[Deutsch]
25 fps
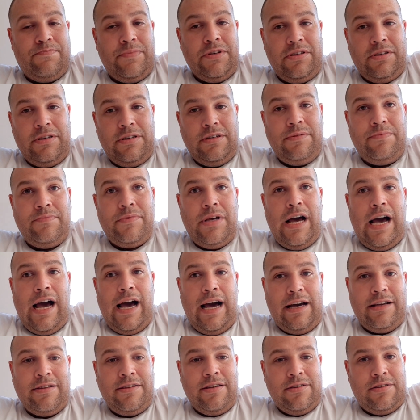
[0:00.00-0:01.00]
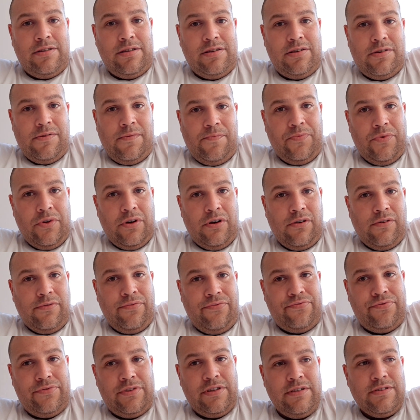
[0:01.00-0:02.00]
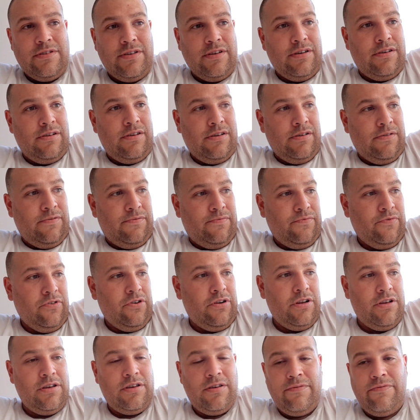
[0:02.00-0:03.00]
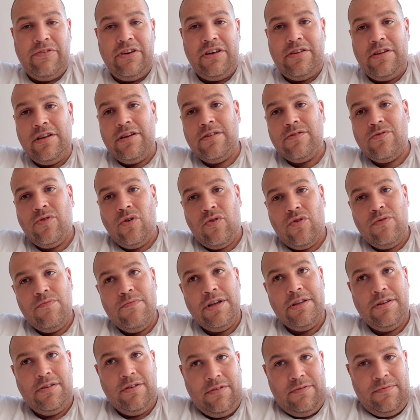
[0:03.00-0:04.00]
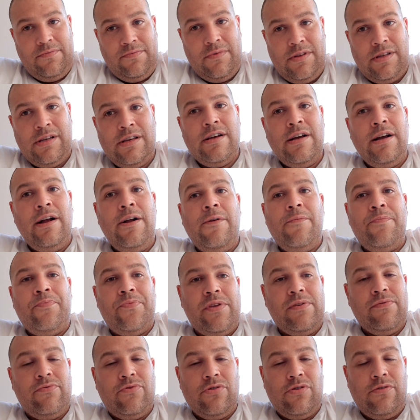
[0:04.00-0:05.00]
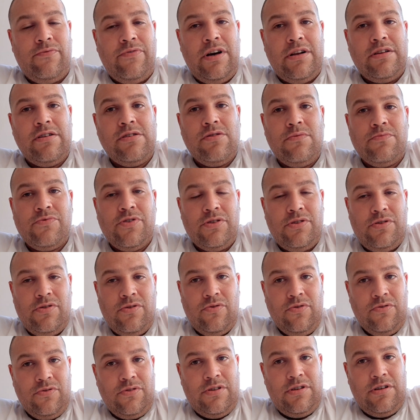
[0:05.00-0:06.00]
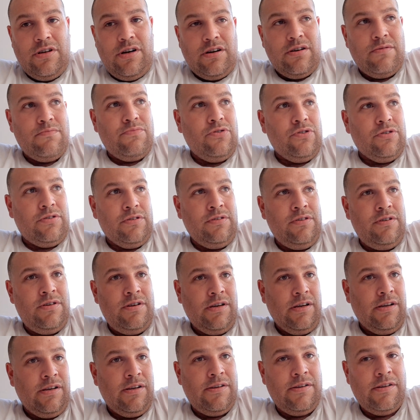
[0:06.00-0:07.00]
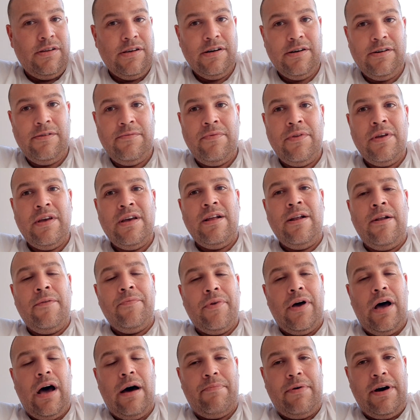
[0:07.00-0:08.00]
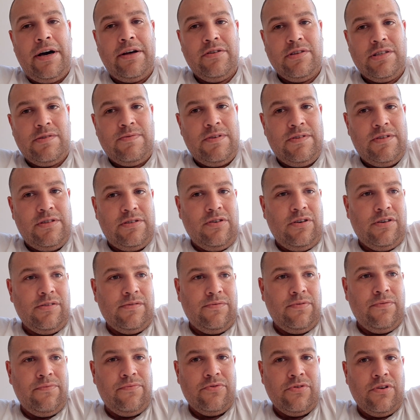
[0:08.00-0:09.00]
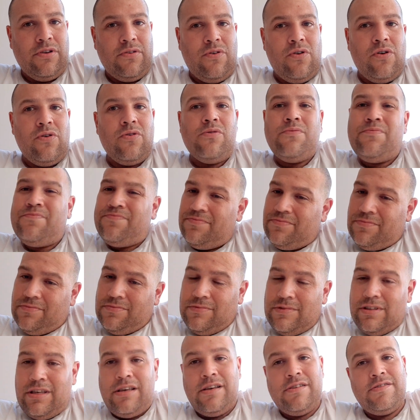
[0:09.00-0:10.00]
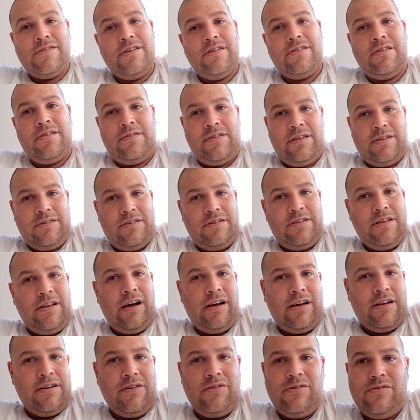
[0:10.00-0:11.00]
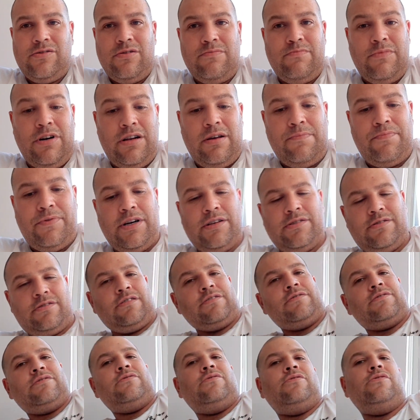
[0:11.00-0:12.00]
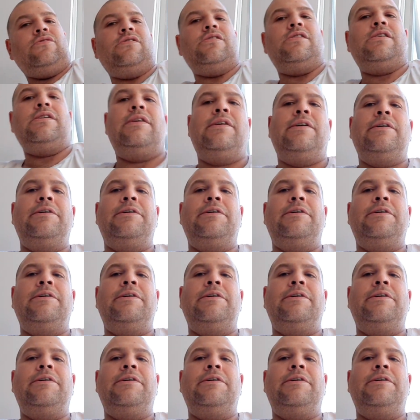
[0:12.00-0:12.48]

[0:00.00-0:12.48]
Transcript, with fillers: Bitte achtet auf diese wirklich wichtigen Dokumente. Die Wohnungen werden nicht umsonst so günstig angeboten. Ja? Ab 21.500 Euro. Ihr seht, das lag genauso in meiner Preisklasse auch.